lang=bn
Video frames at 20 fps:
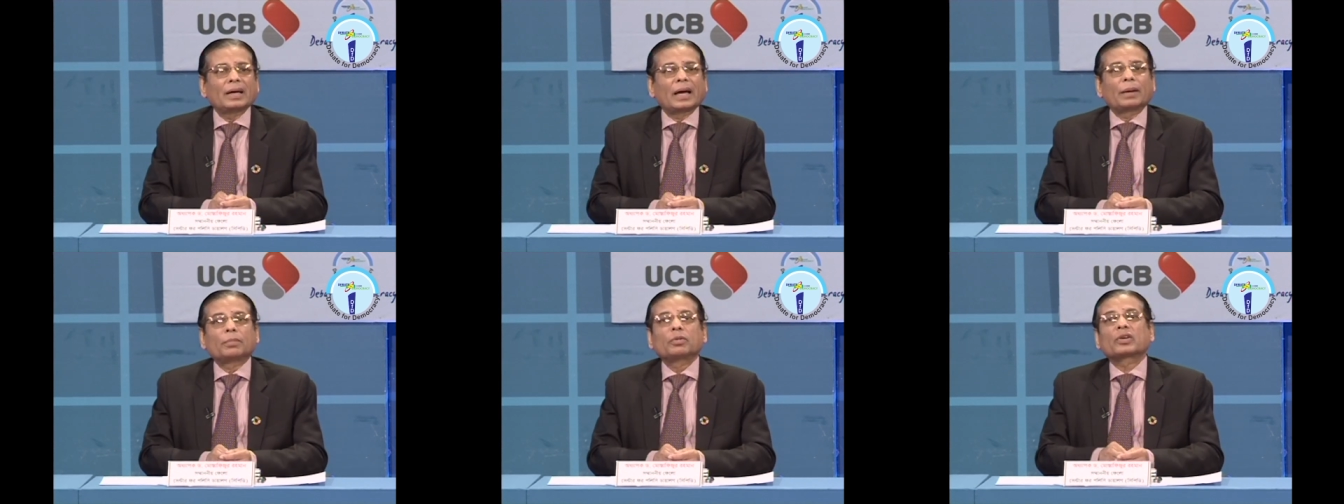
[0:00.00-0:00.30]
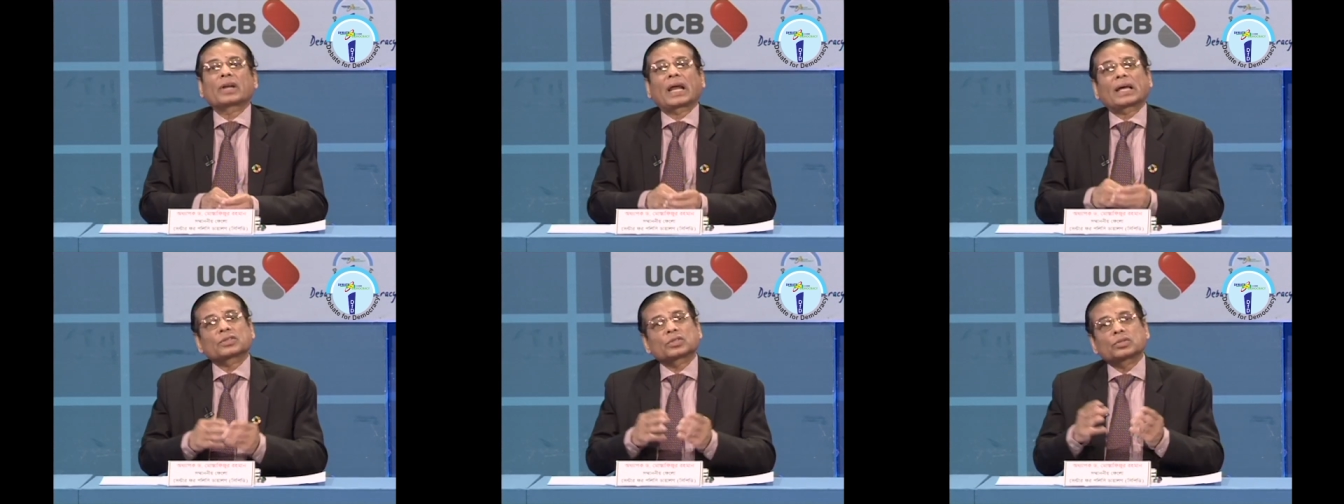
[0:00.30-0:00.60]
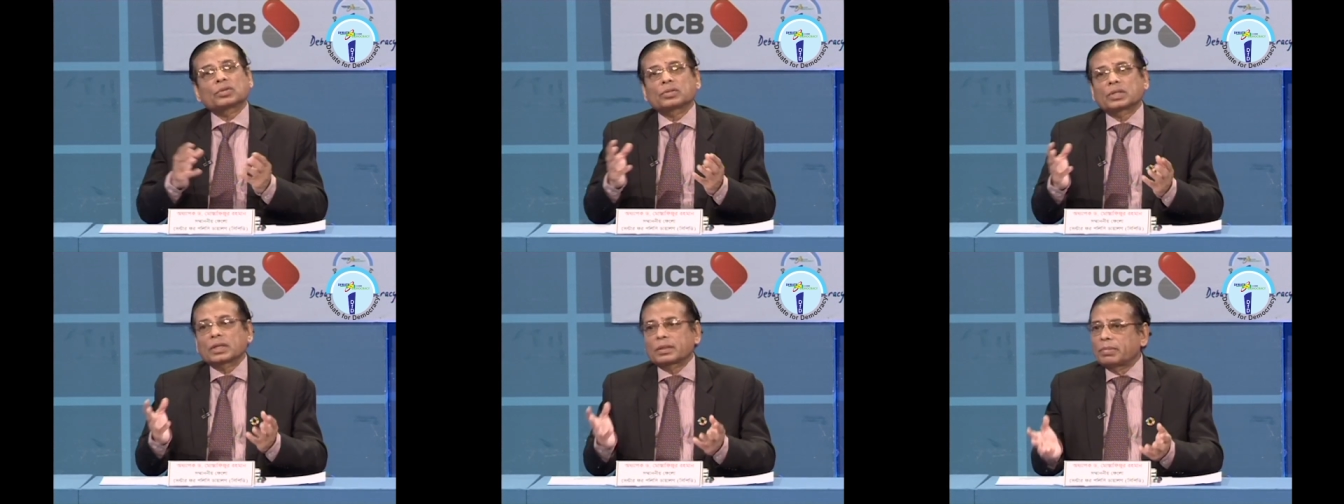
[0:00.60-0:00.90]
এবং
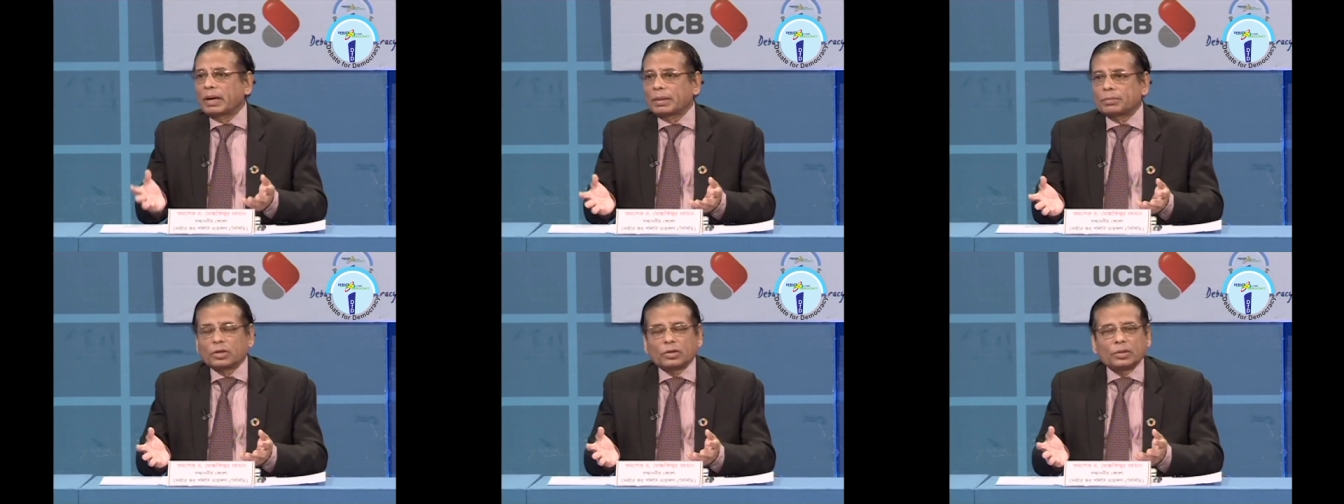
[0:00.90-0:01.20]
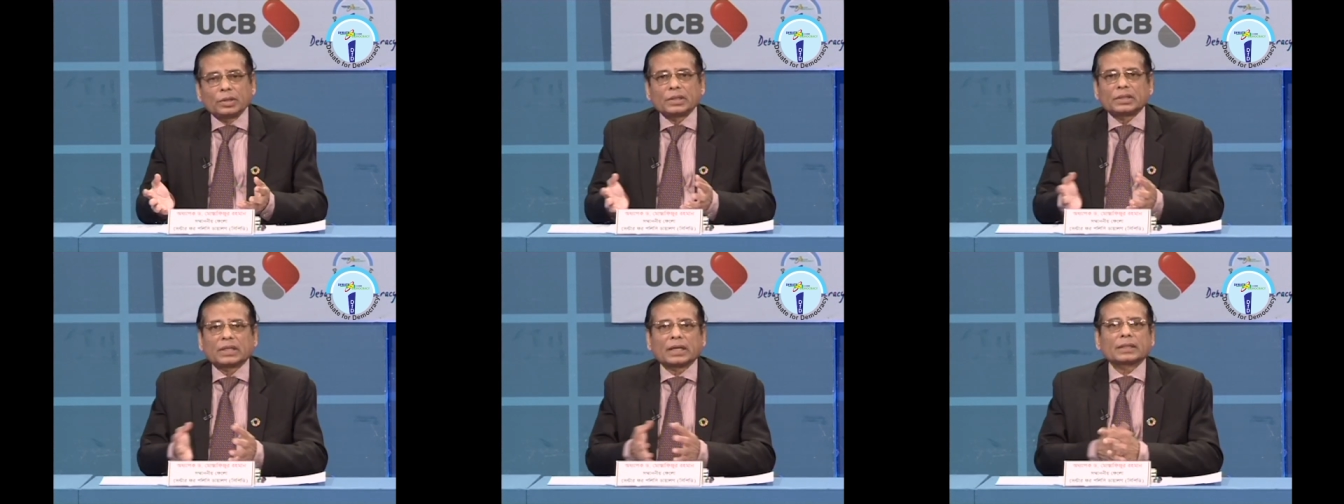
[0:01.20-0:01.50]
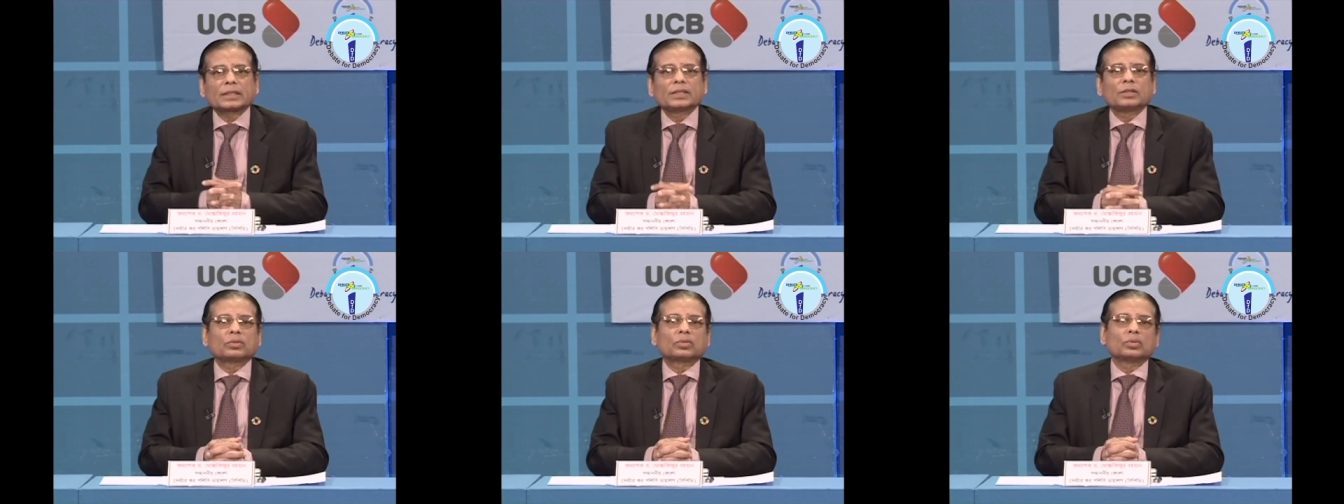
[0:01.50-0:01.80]
রাজনৈতিকভাবেও এটা
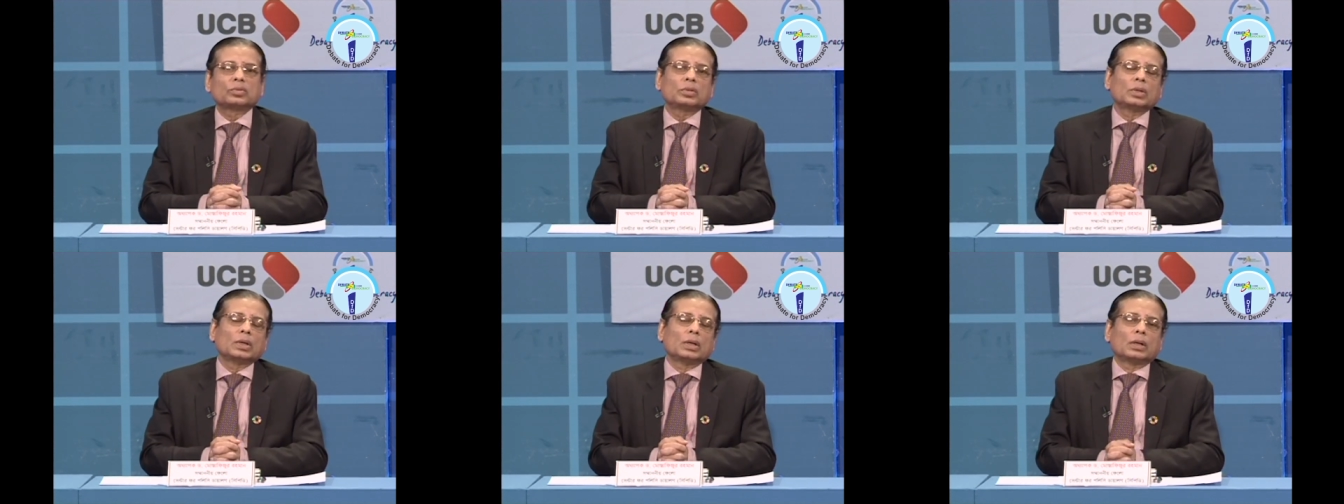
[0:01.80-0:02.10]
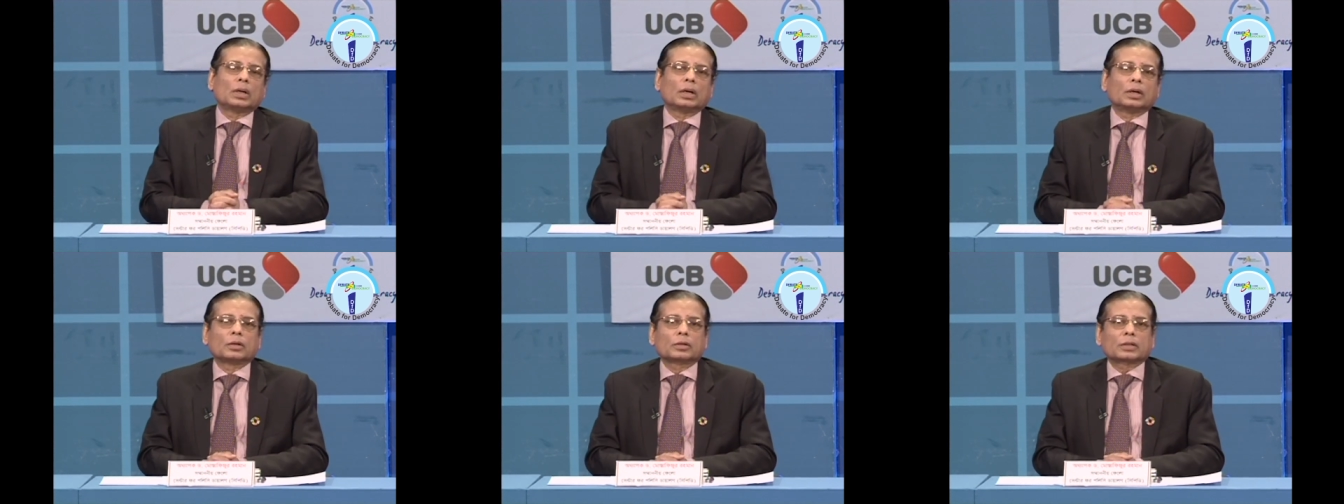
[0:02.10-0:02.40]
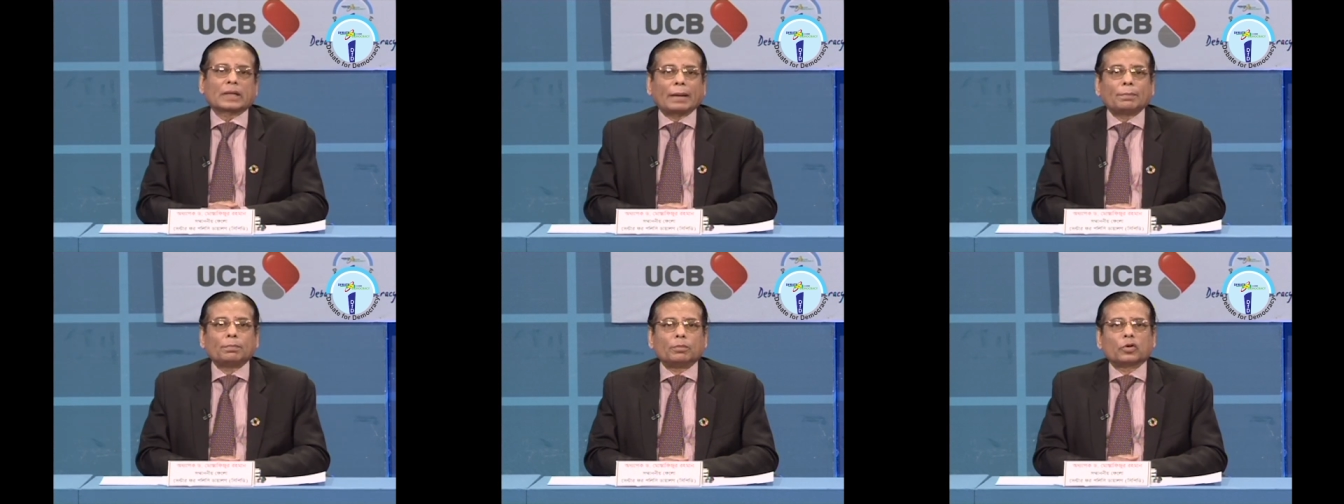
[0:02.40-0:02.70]
কিন্তু
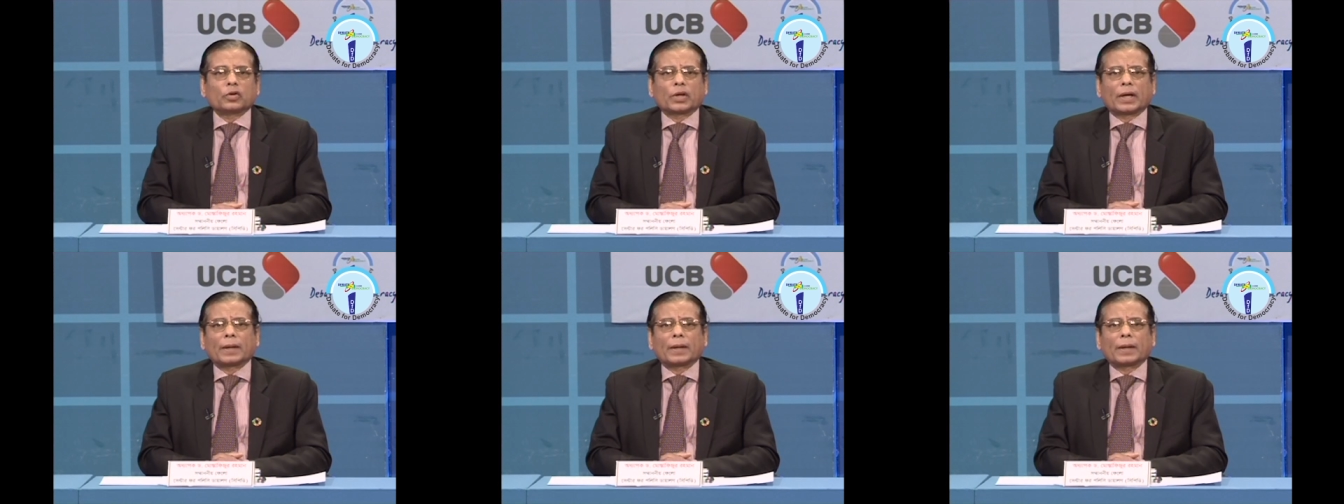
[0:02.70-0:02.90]
কাম্য না